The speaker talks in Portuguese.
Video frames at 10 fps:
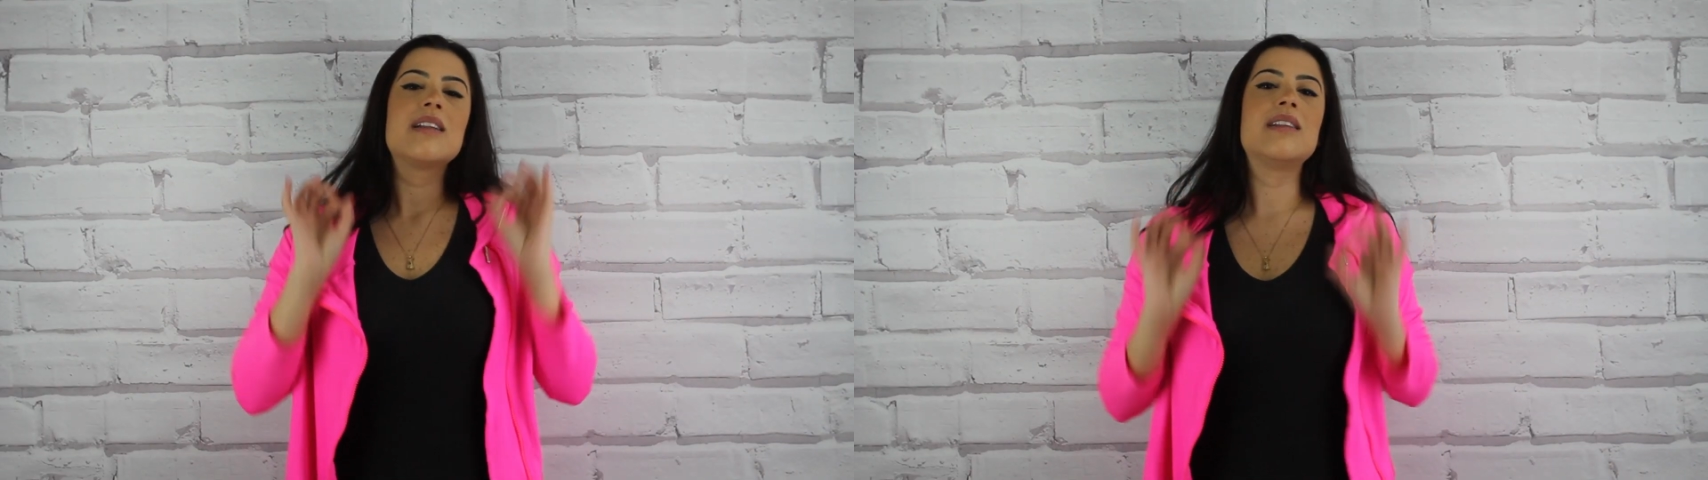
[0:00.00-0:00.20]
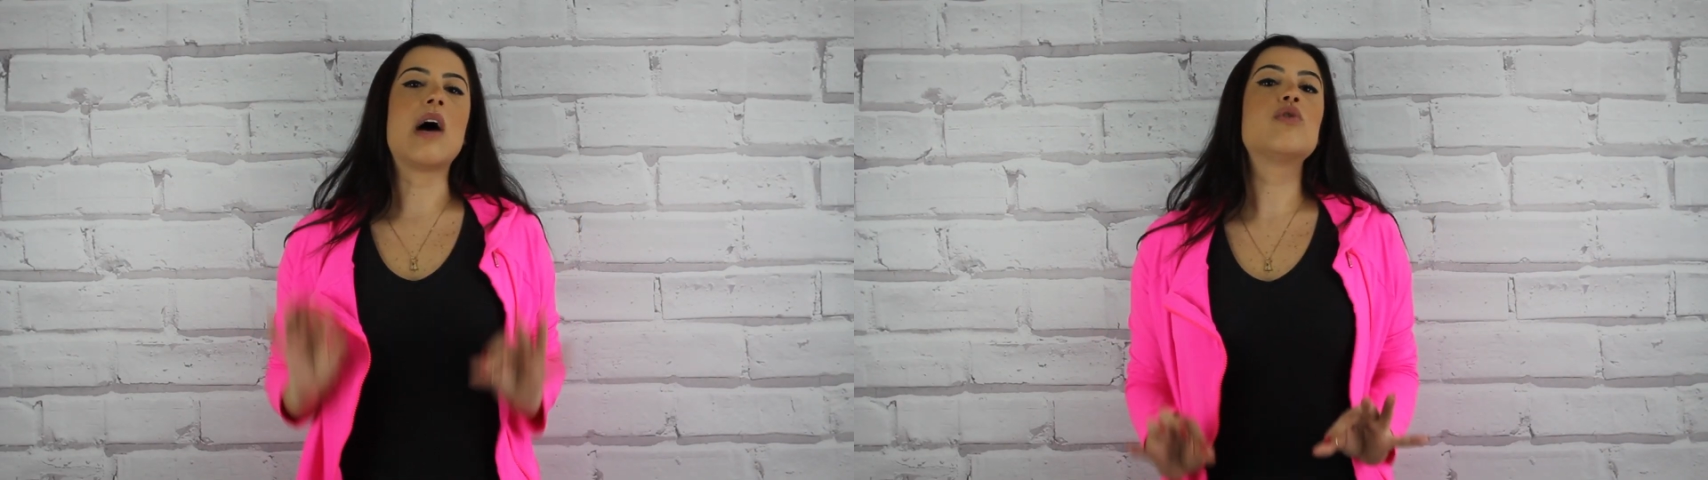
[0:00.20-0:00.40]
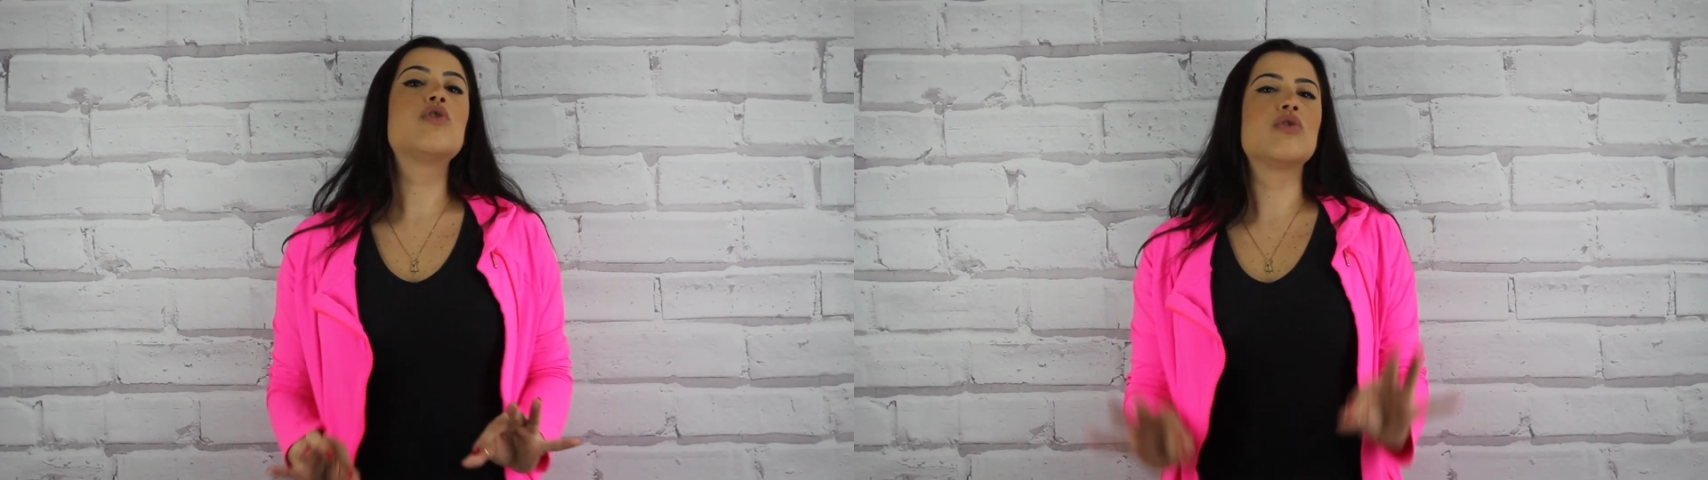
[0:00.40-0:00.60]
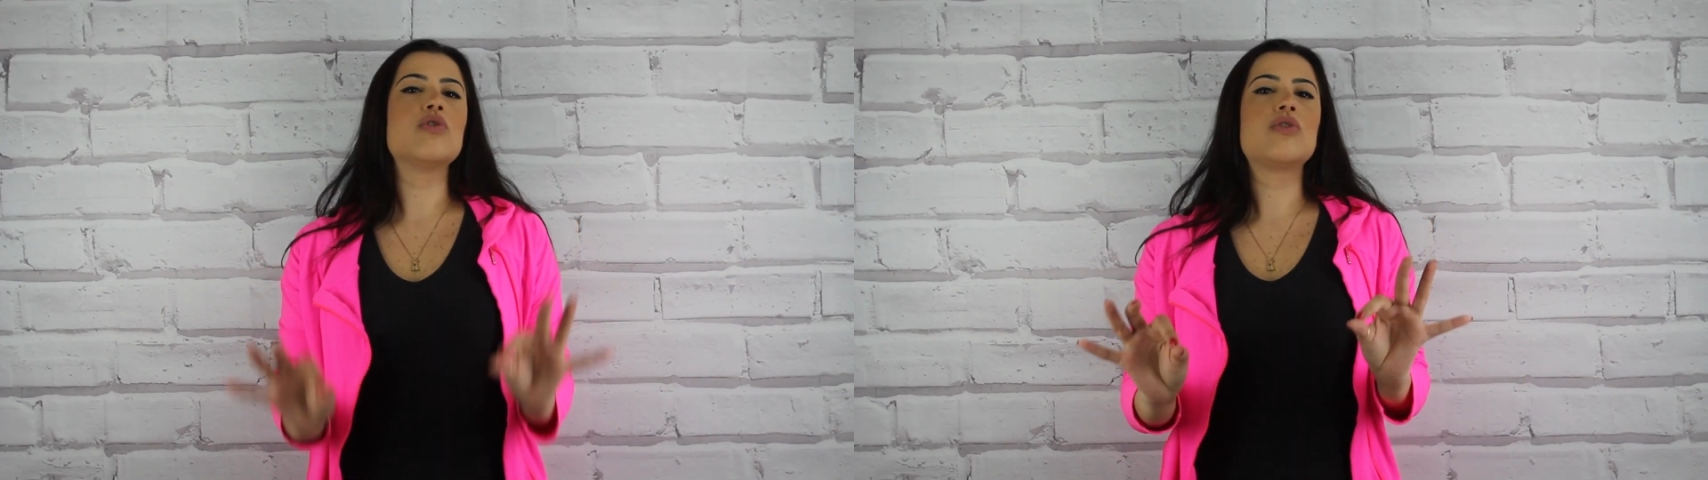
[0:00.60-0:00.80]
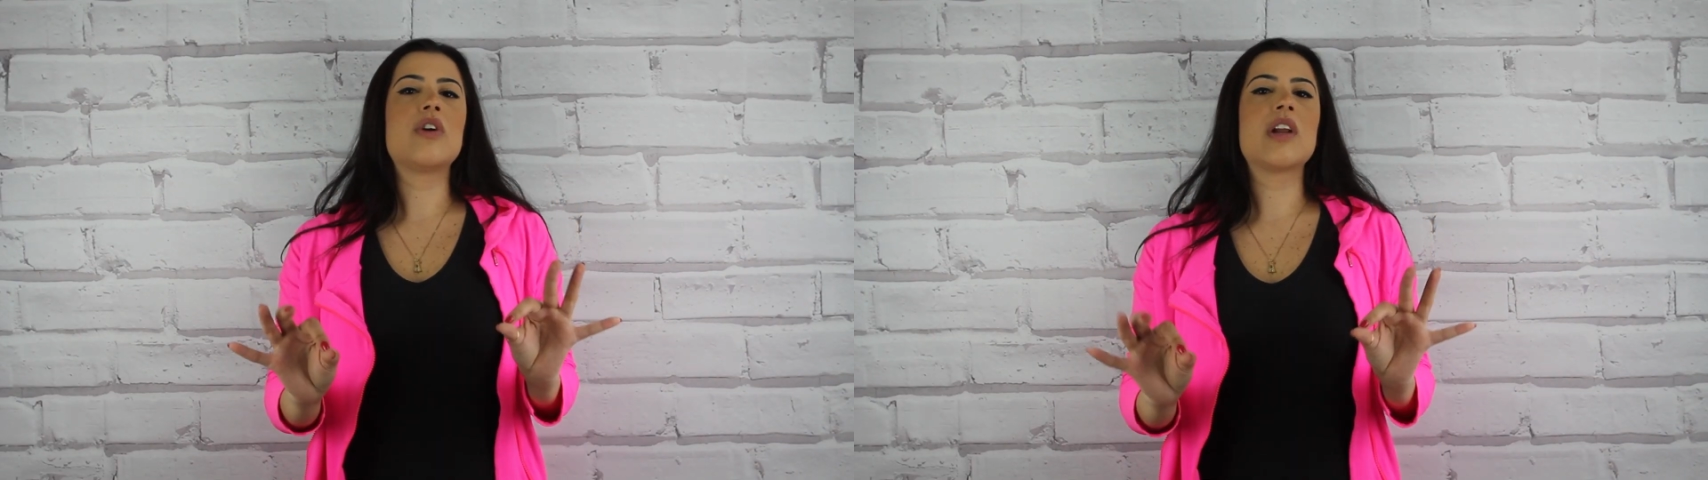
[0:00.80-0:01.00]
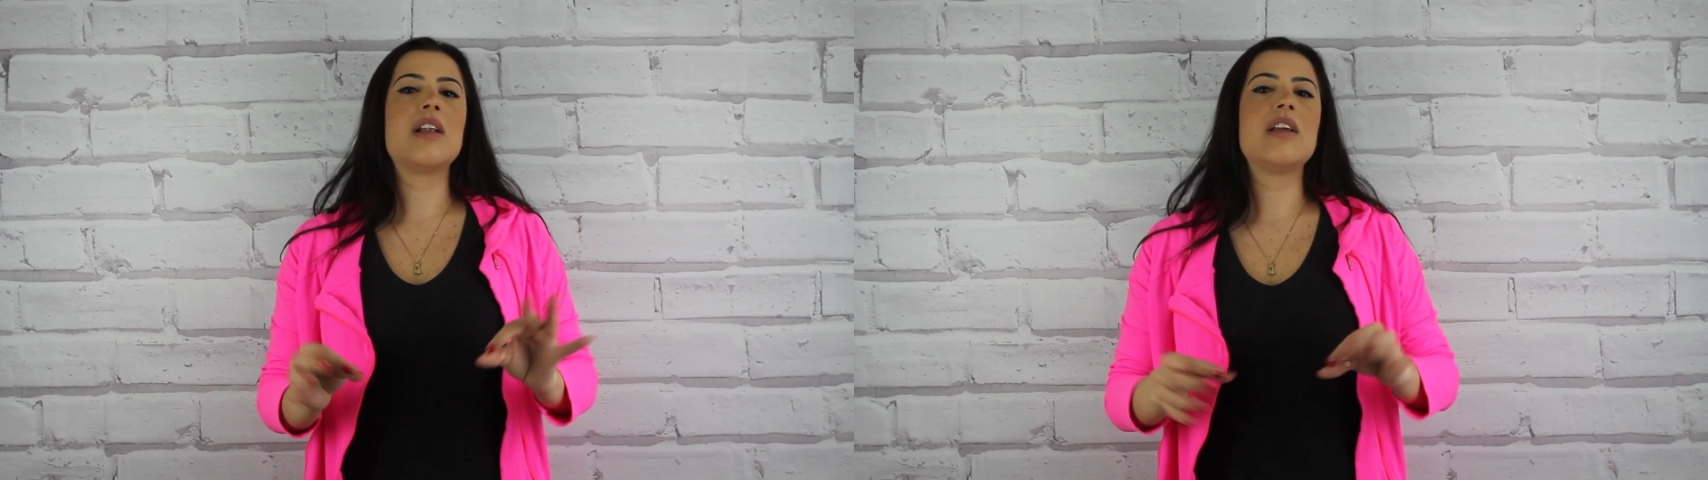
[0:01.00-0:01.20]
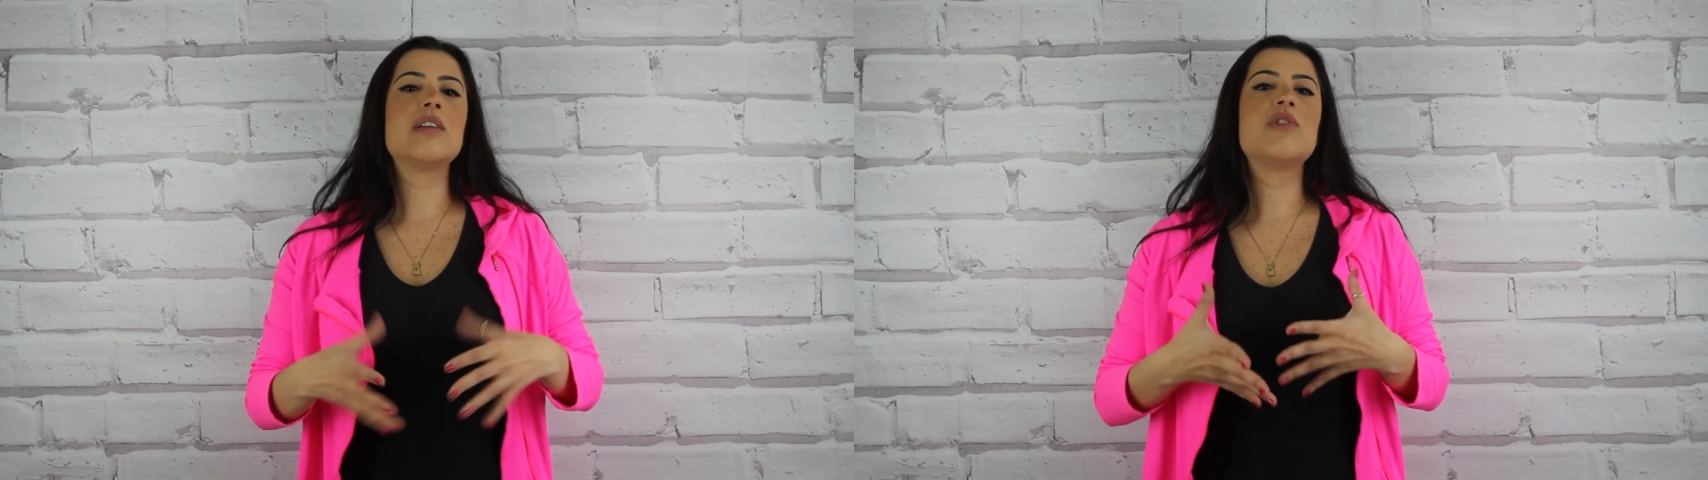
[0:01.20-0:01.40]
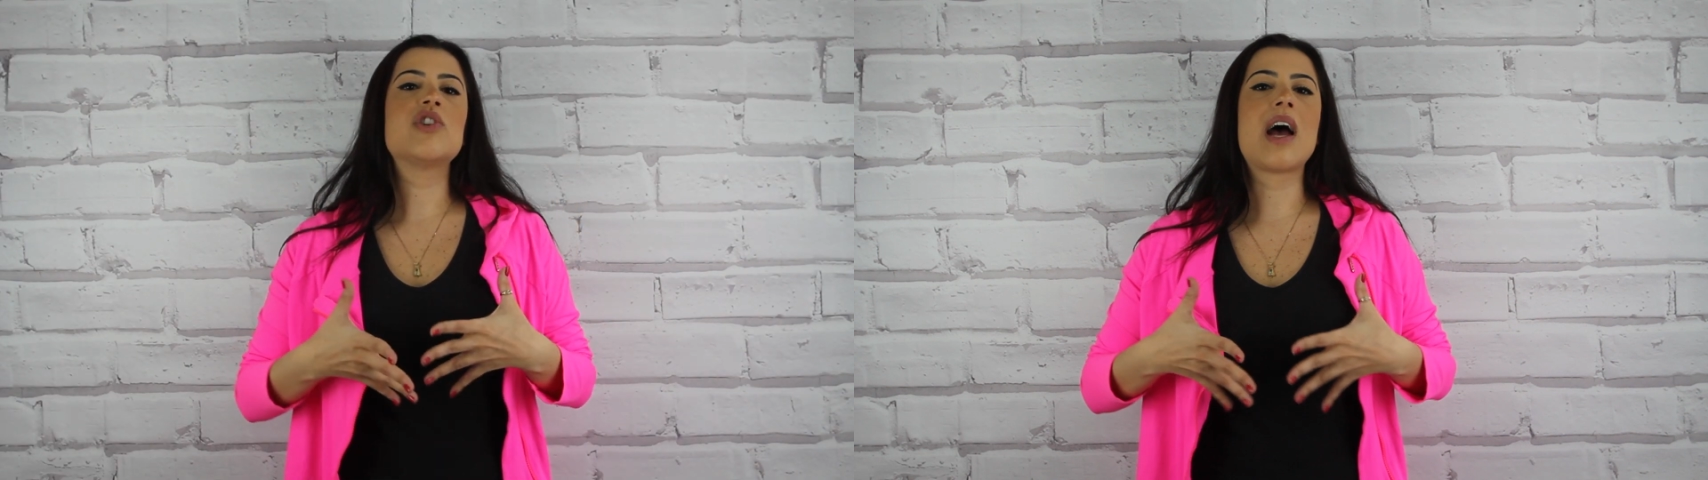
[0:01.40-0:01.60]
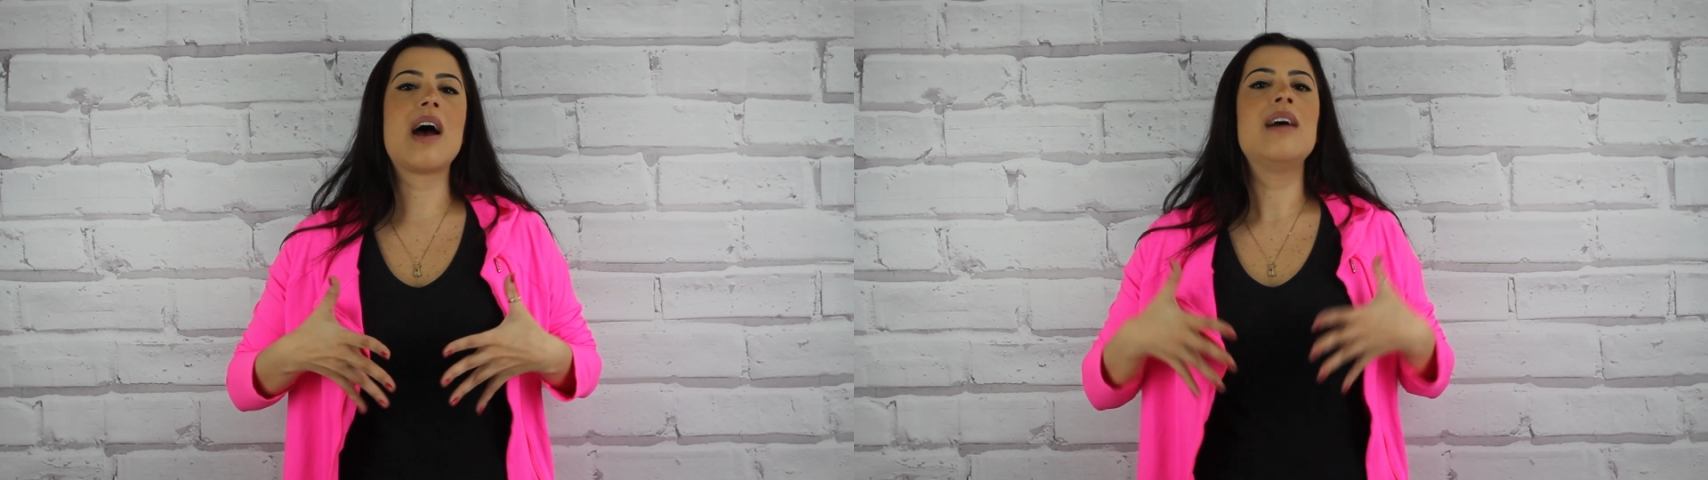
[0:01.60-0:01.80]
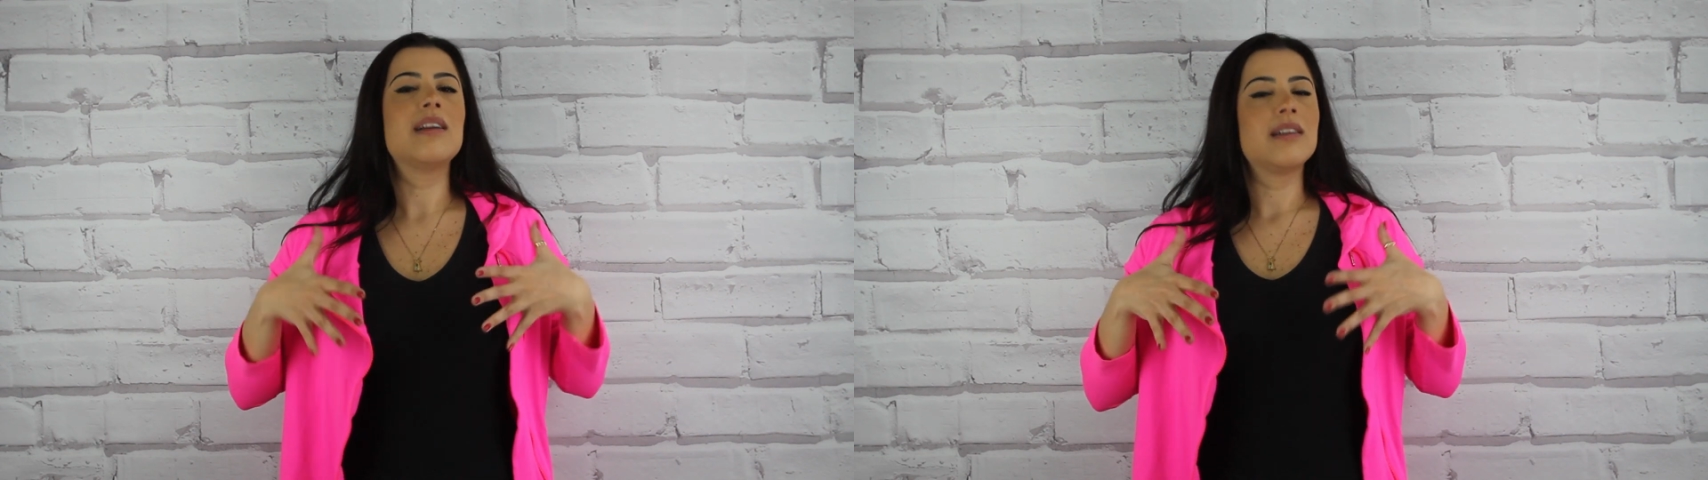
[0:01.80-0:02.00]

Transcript: dar um susto no organismo e já